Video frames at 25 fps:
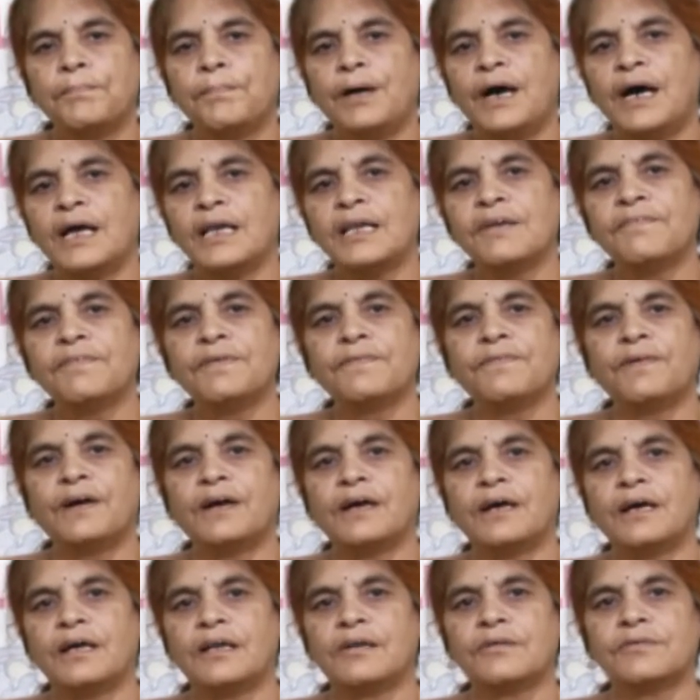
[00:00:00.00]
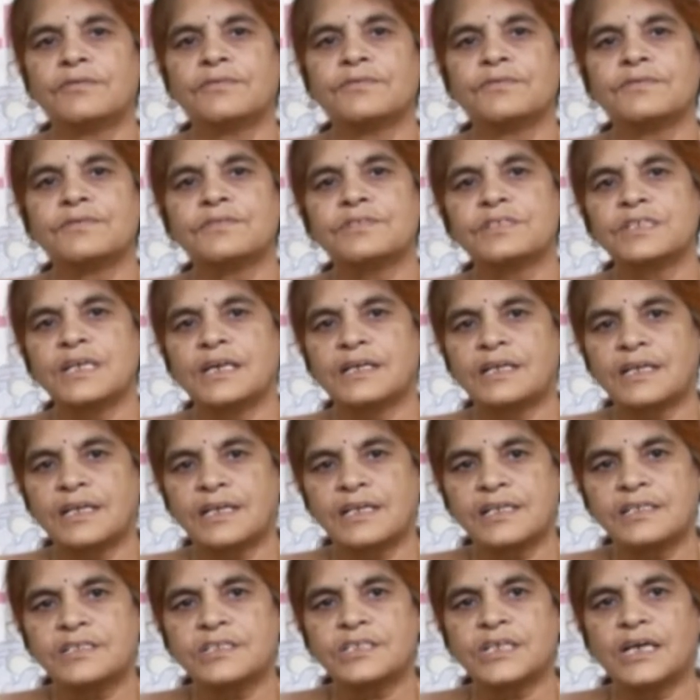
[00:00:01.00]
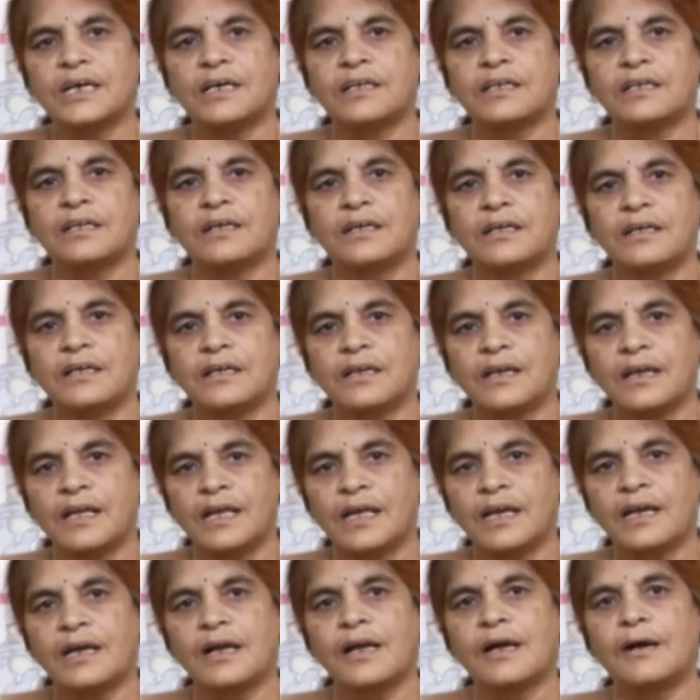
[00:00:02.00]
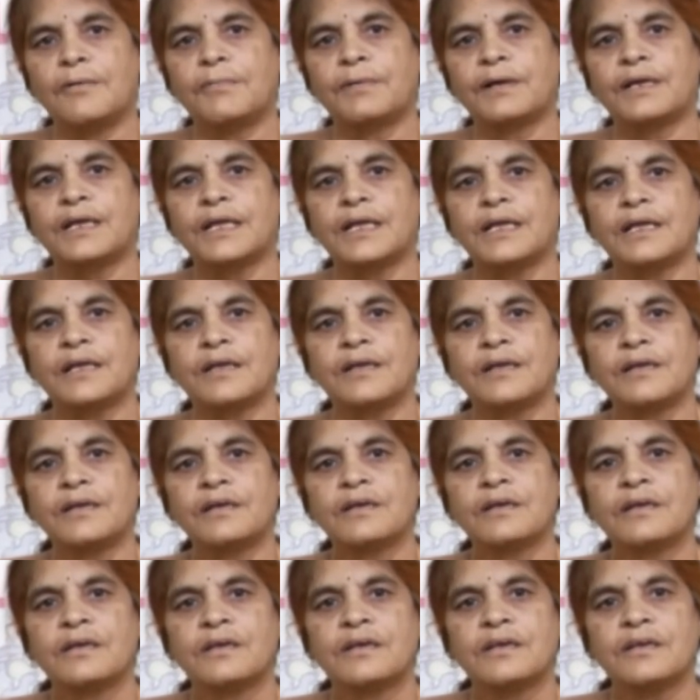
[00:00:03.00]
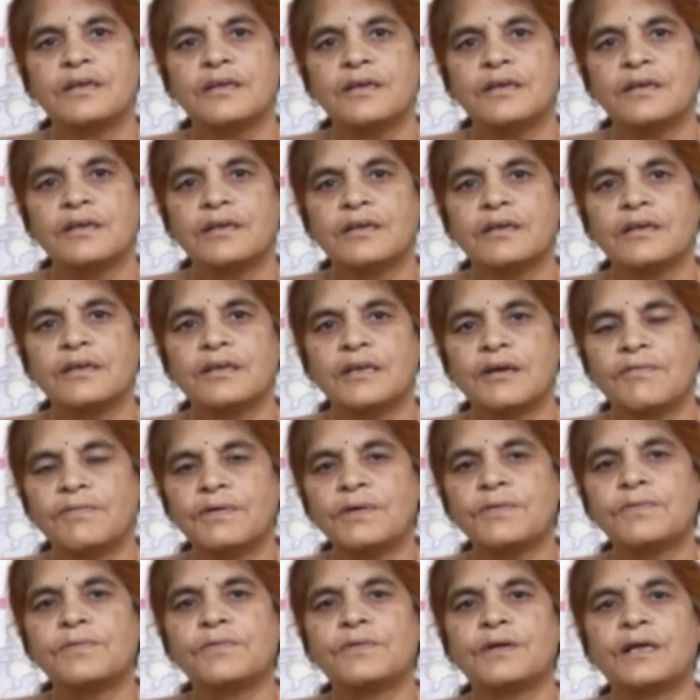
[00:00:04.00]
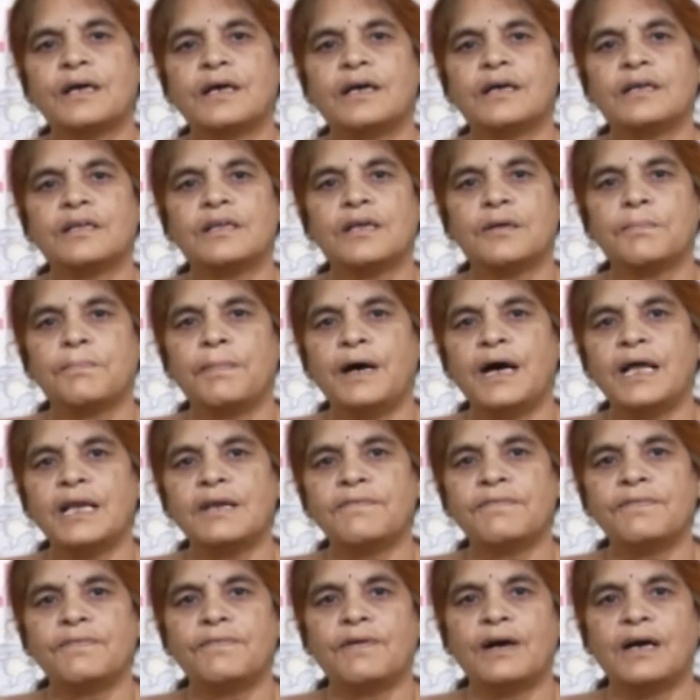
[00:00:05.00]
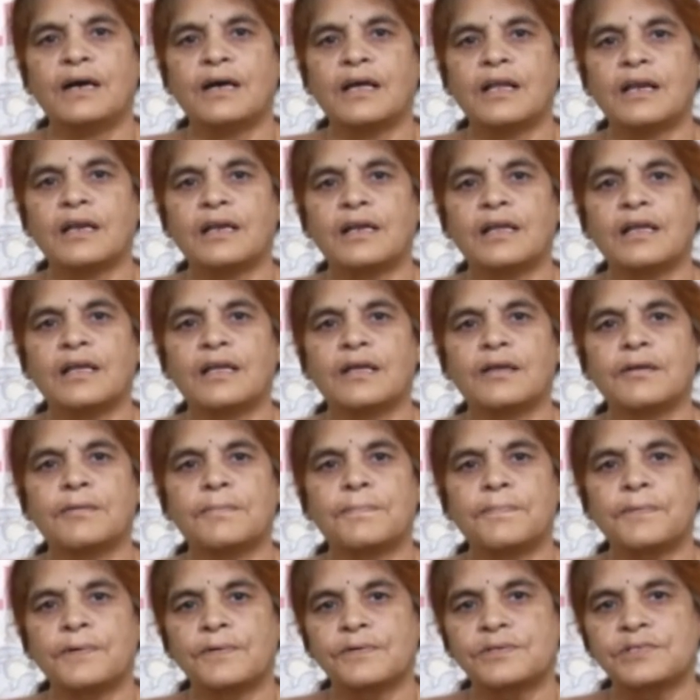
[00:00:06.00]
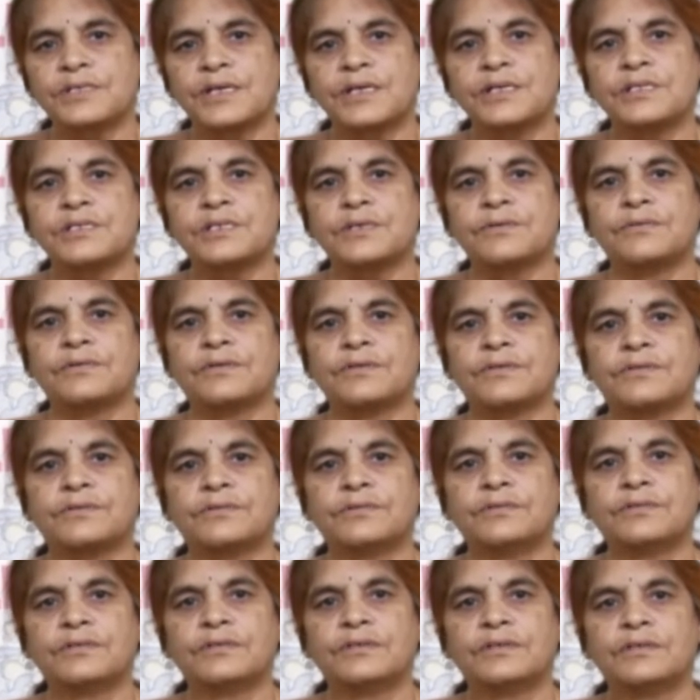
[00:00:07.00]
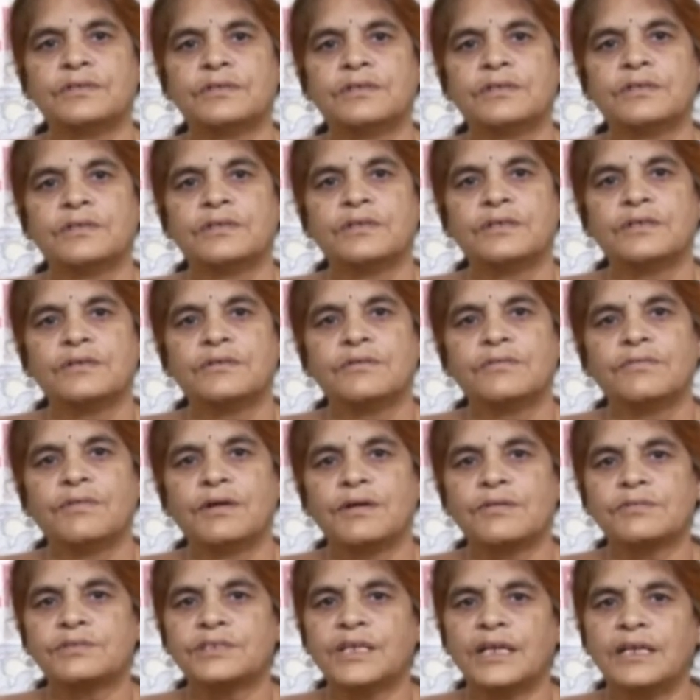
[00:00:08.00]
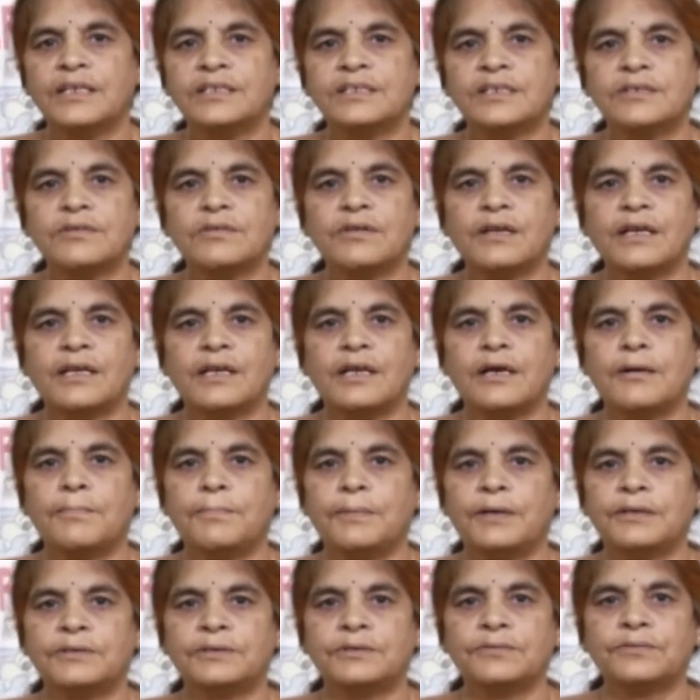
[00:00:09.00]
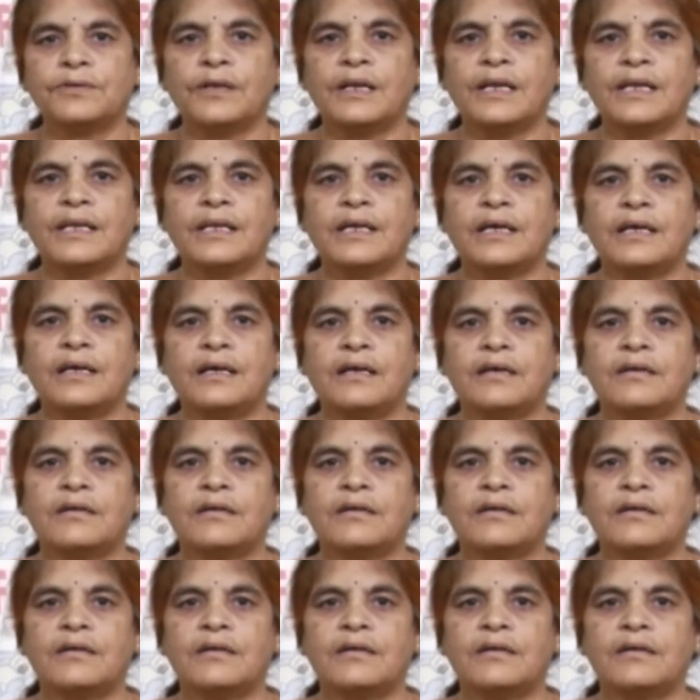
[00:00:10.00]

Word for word: బాల్య వివాహాలు చట్టరీత్యా నేరం కాబట్టి ఎవరు కూడా ఈ బాల్య వివాహాలని ప్రోత్సహించకూడదు వారు తల్లిదండ్రులైనా బంధువులైనా